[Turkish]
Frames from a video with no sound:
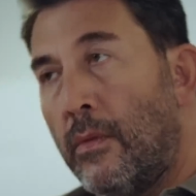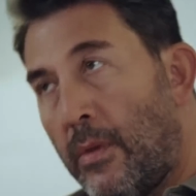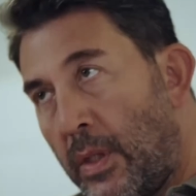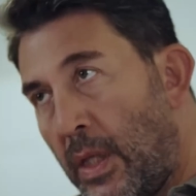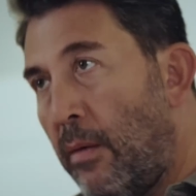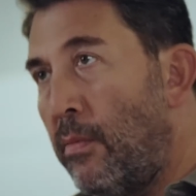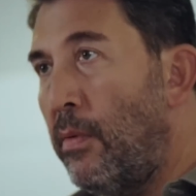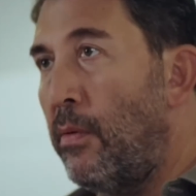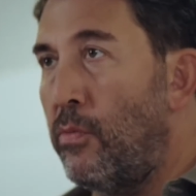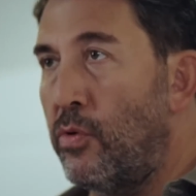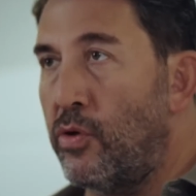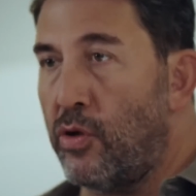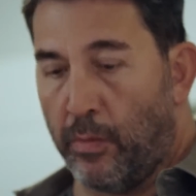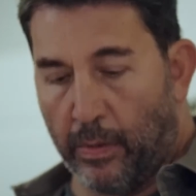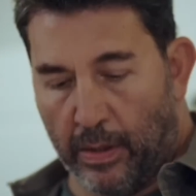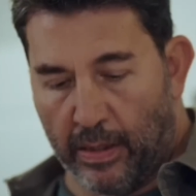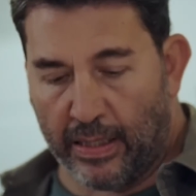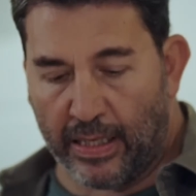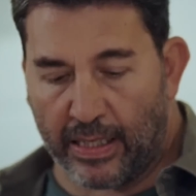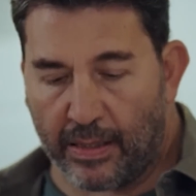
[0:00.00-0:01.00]
Tamam o
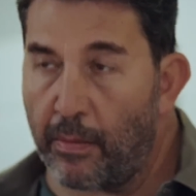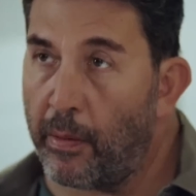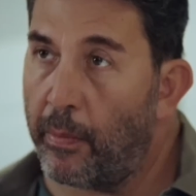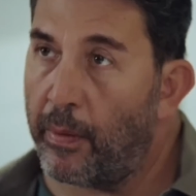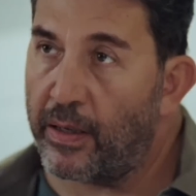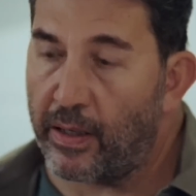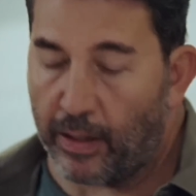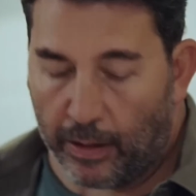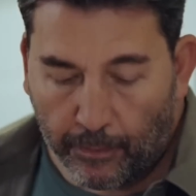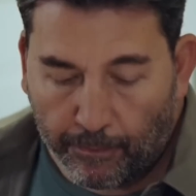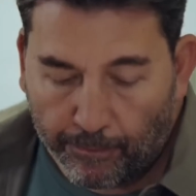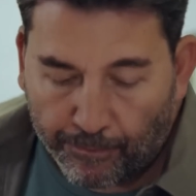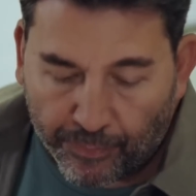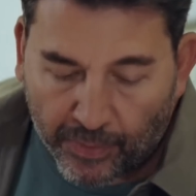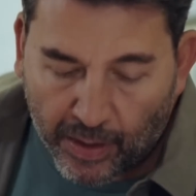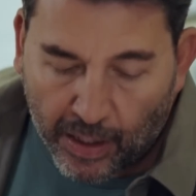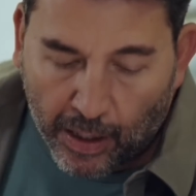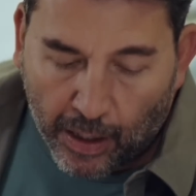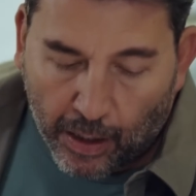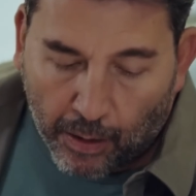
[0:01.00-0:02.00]
zaman resme bakalım.
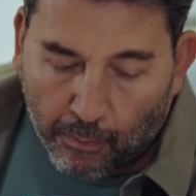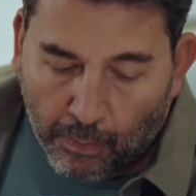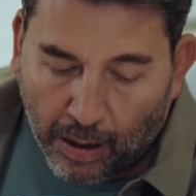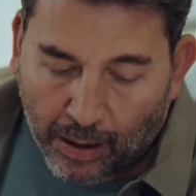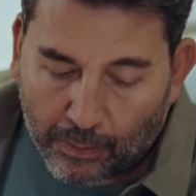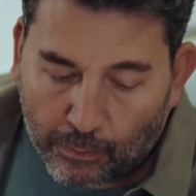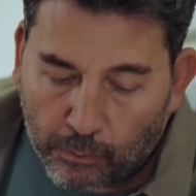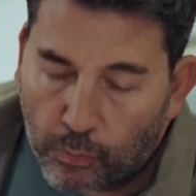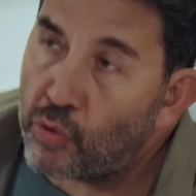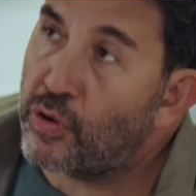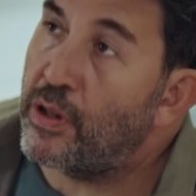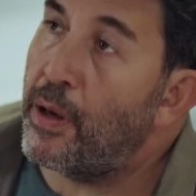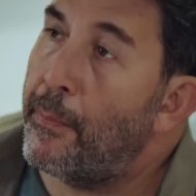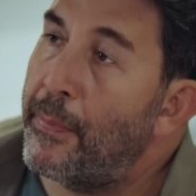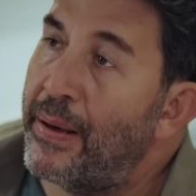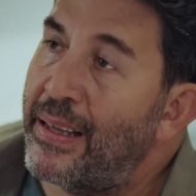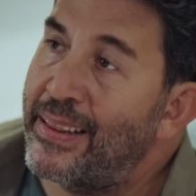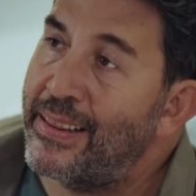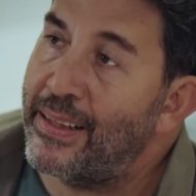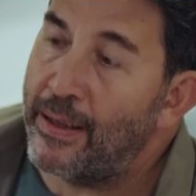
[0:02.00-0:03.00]
Bak burada
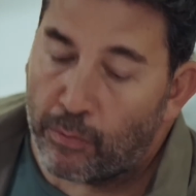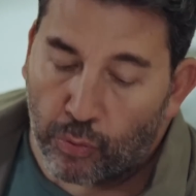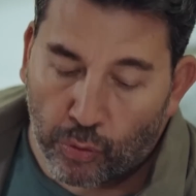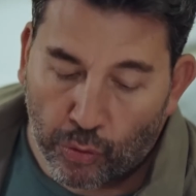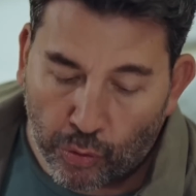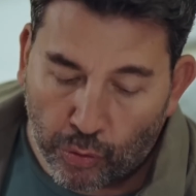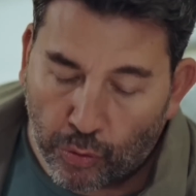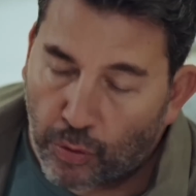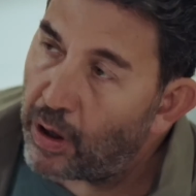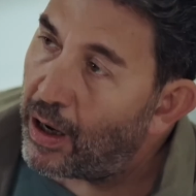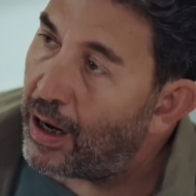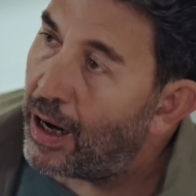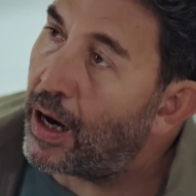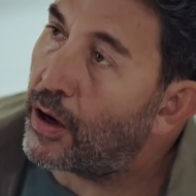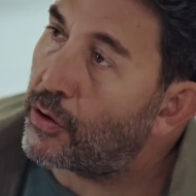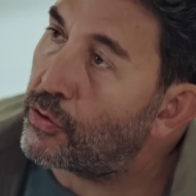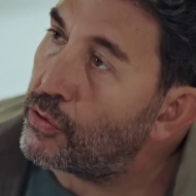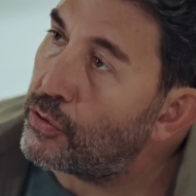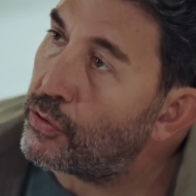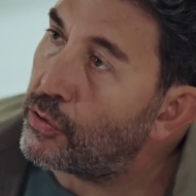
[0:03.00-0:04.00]
mendebur
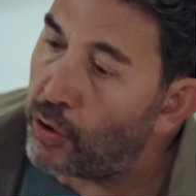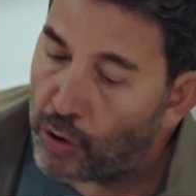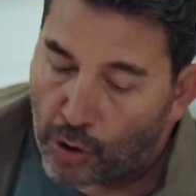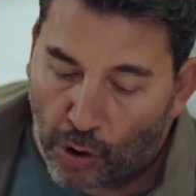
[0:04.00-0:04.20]
Harun.